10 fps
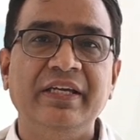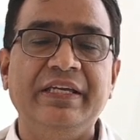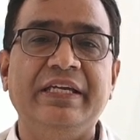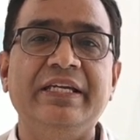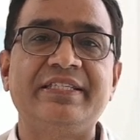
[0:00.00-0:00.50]

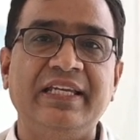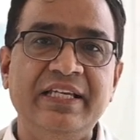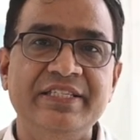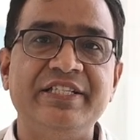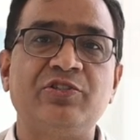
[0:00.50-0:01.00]
ये
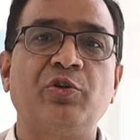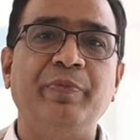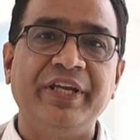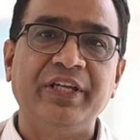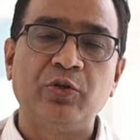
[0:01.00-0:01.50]
चैलेंजेस और
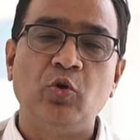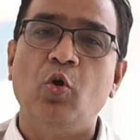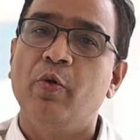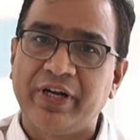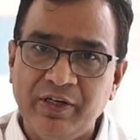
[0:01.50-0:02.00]
बैरियर को
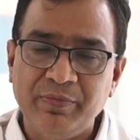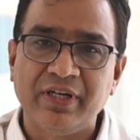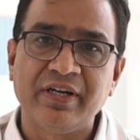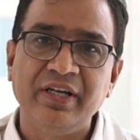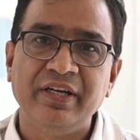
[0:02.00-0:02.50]
ओवरकम
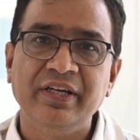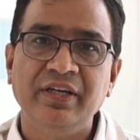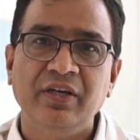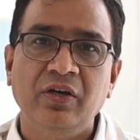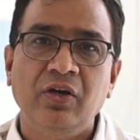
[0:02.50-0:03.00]
करना है
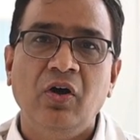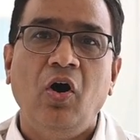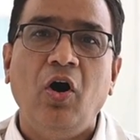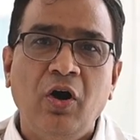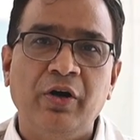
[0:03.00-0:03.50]

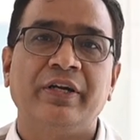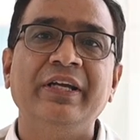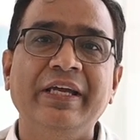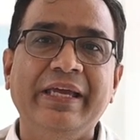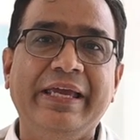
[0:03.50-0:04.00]
और
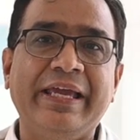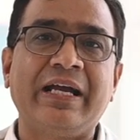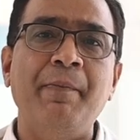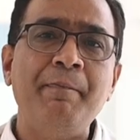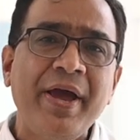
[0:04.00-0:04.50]
एक
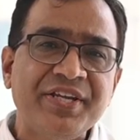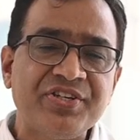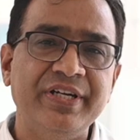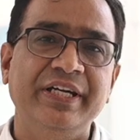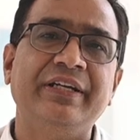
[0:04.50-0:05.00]

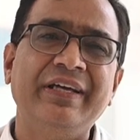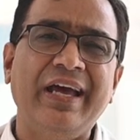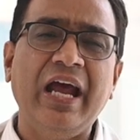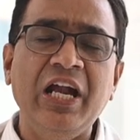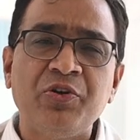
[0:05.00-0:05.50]
कंपैशनेट
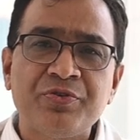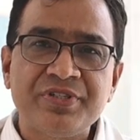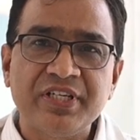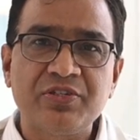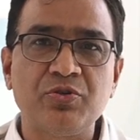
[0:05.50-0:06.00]

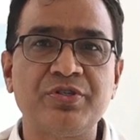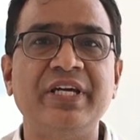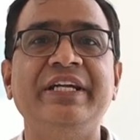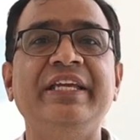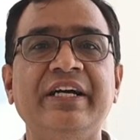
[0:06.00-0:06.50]
एल्ट्रोस्टिक
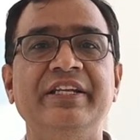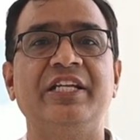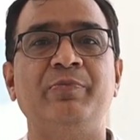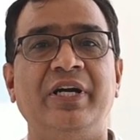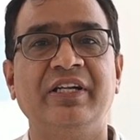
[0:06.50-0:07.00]
सोसाइटी का
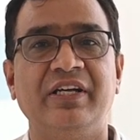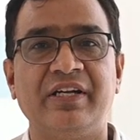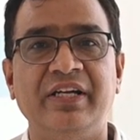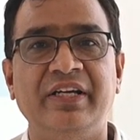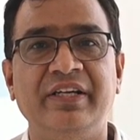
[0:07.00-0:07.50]
निर्माण
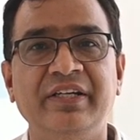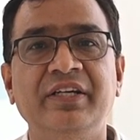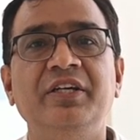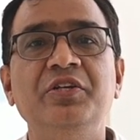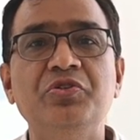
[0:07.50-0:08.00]
करना है
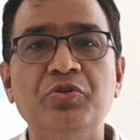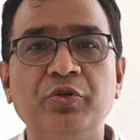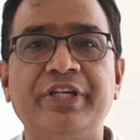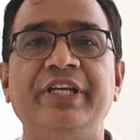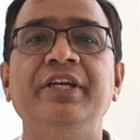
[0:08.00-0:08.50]
जो
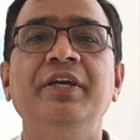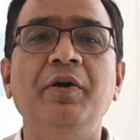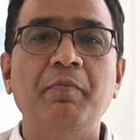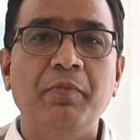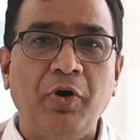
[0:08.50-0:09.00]
कि
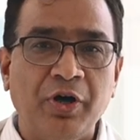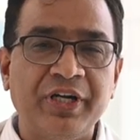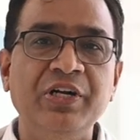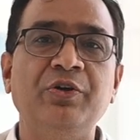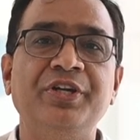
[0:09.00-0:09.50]

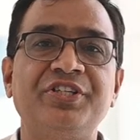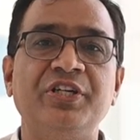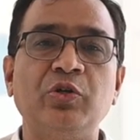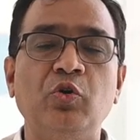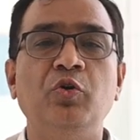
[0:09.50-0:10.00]
ऑर्गन
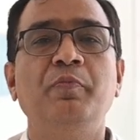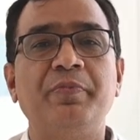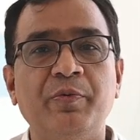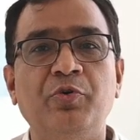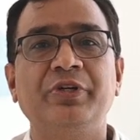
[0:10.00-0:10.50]
डोनेशन को
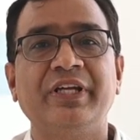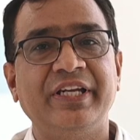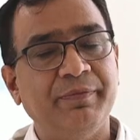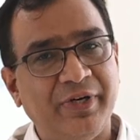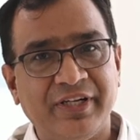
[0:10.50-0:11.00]
प्रमोट
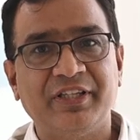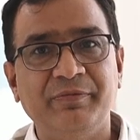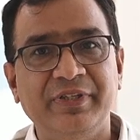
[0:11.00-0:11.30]
करे भारत